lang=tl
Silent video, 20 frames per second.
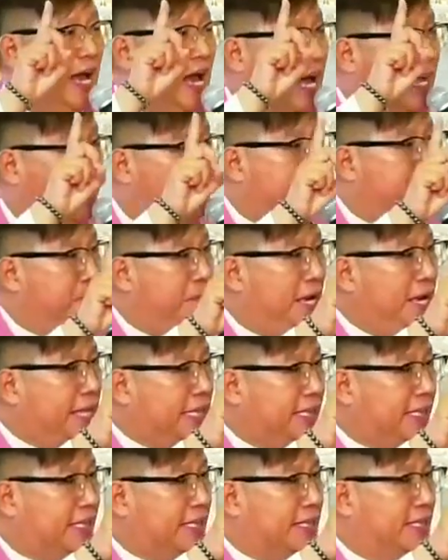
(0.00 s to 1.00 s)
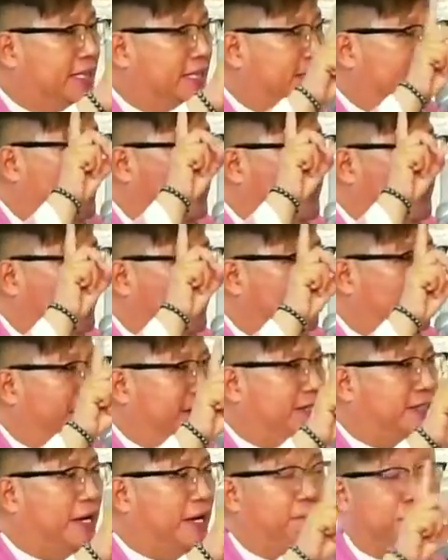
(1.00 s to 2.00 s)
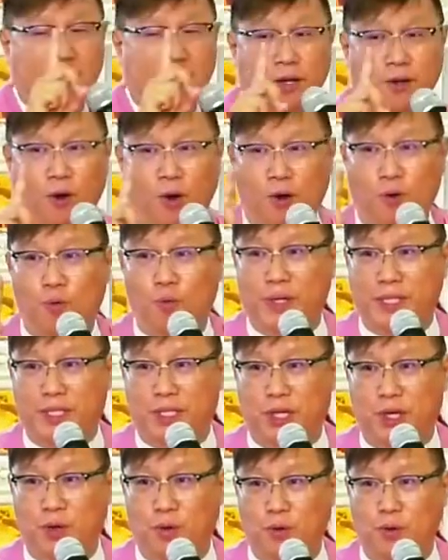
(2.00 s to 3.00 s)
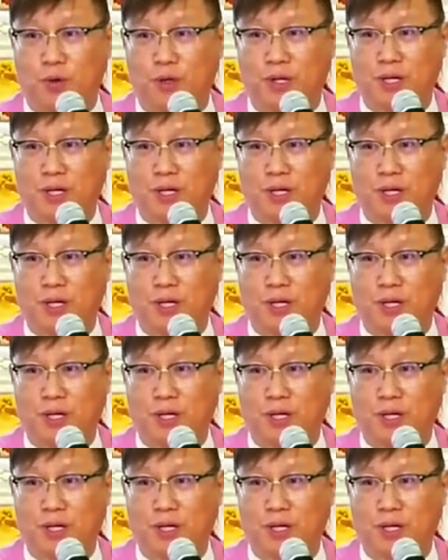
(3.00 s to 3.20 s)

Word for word: Admit that there is something wrong with you.